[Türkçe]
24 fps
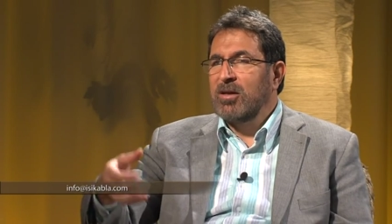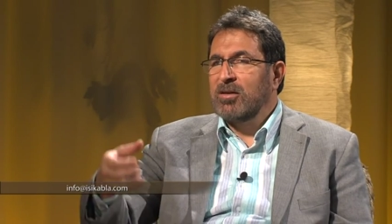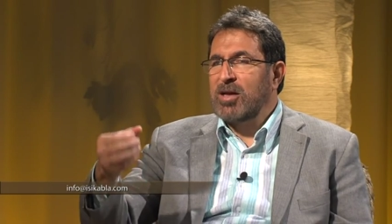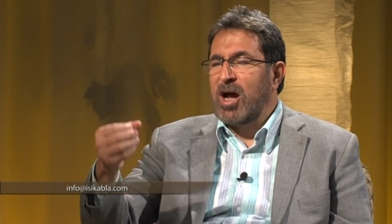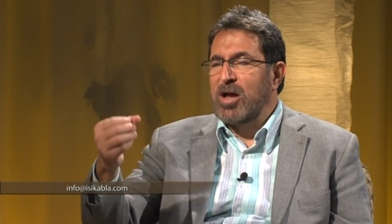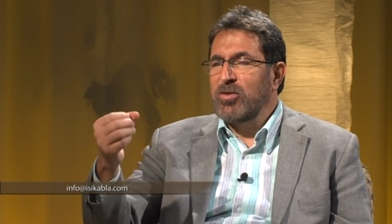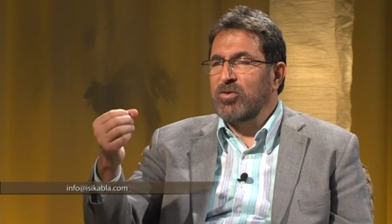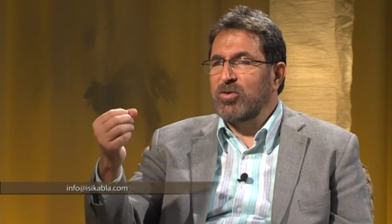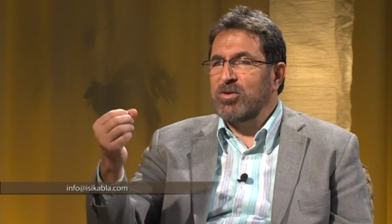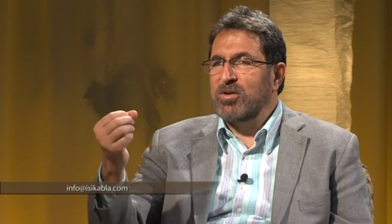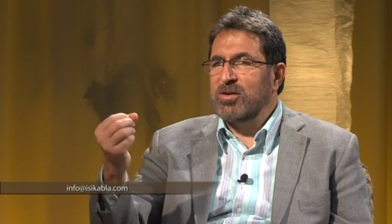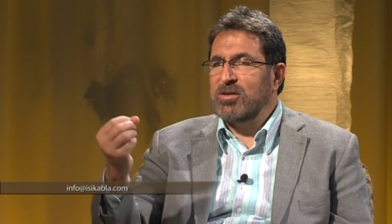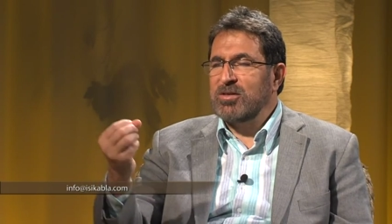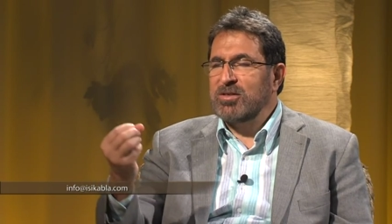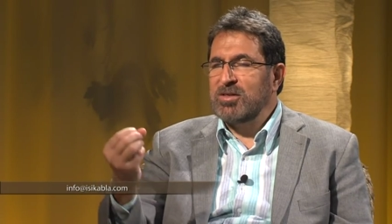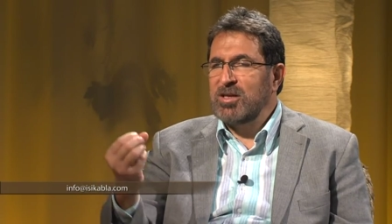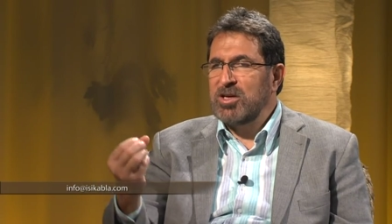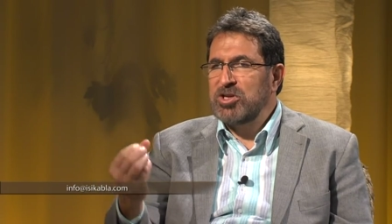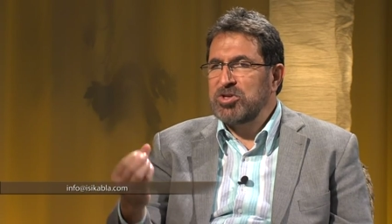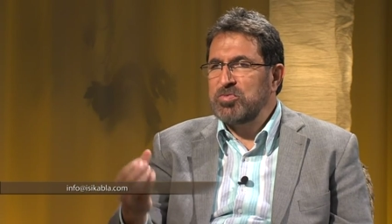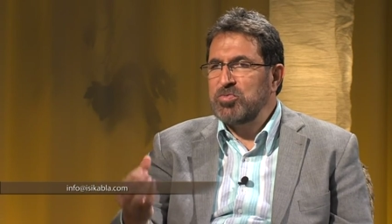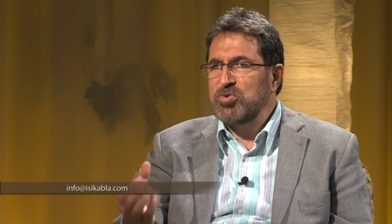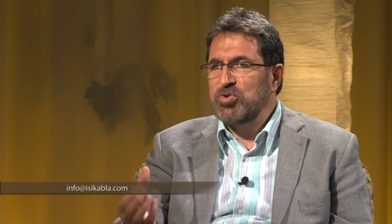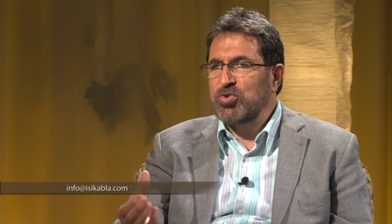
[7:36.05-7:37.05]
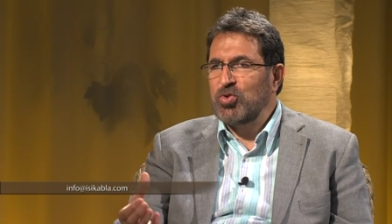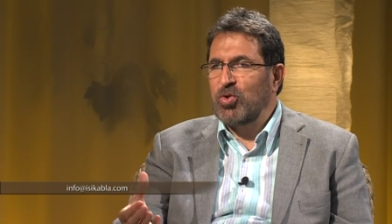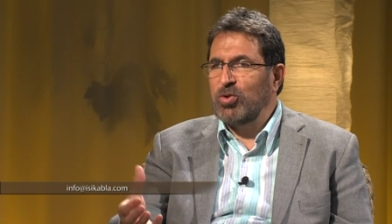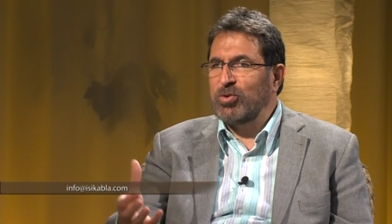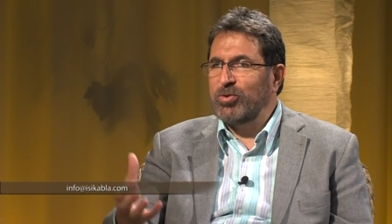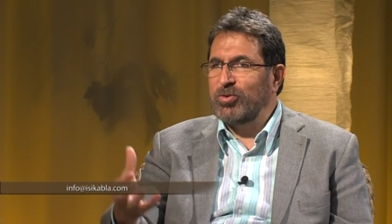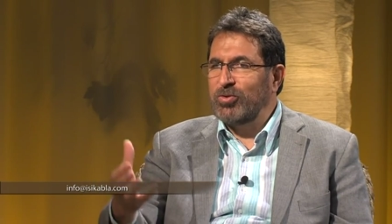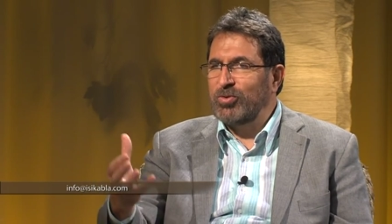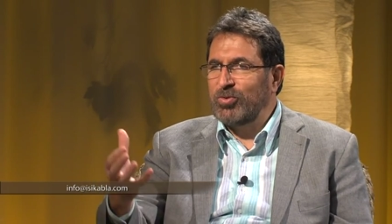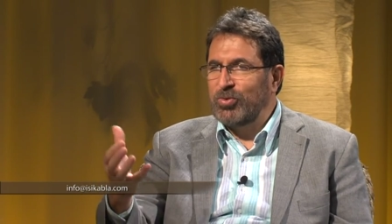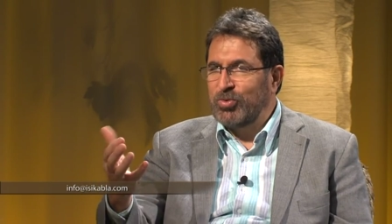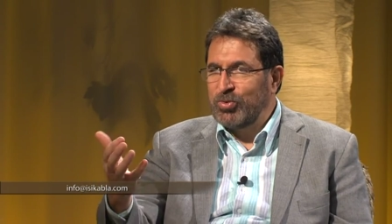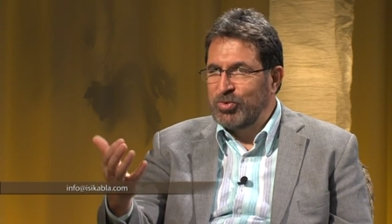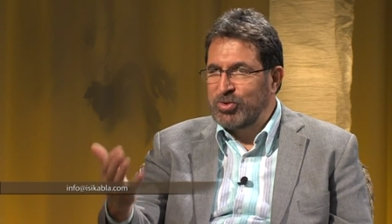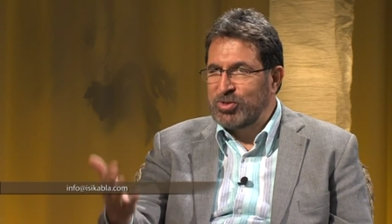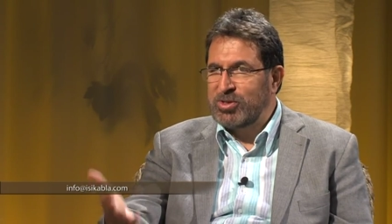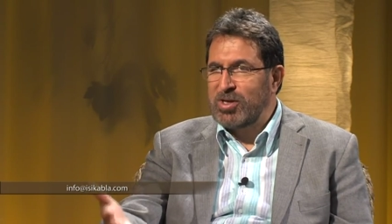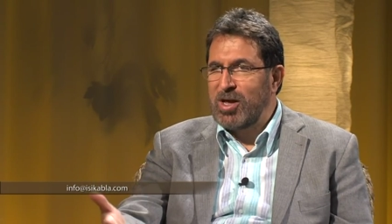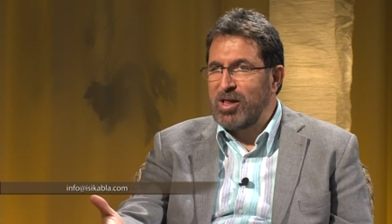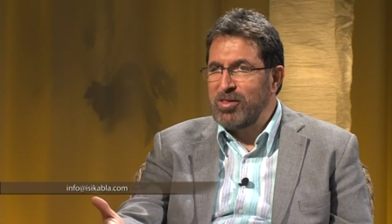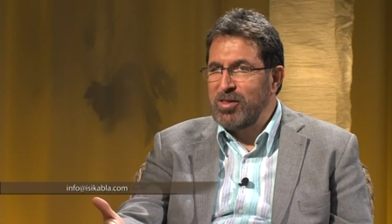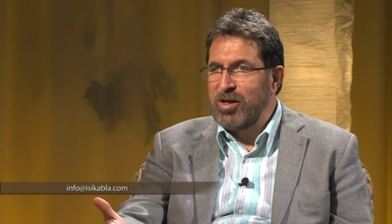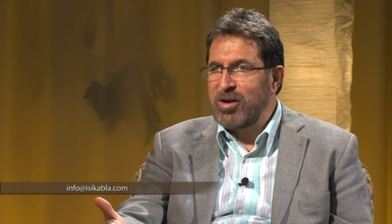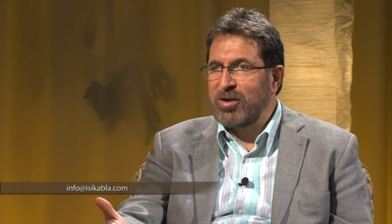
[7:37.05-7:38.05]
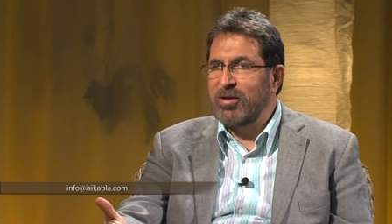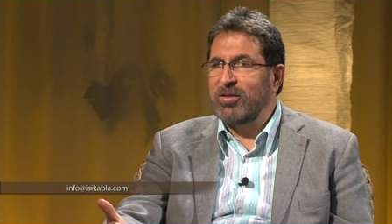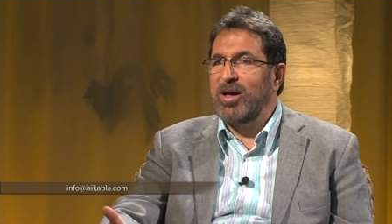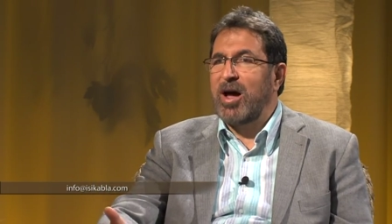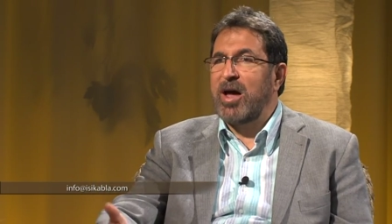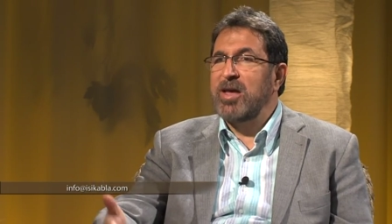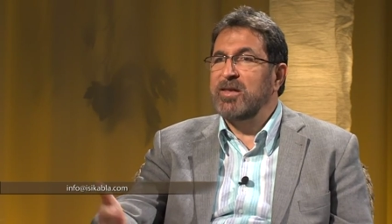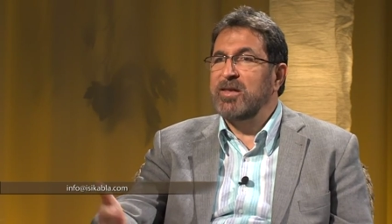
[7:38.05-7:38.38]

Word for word: Tanrı'nın seçmiş olduğu kutsalları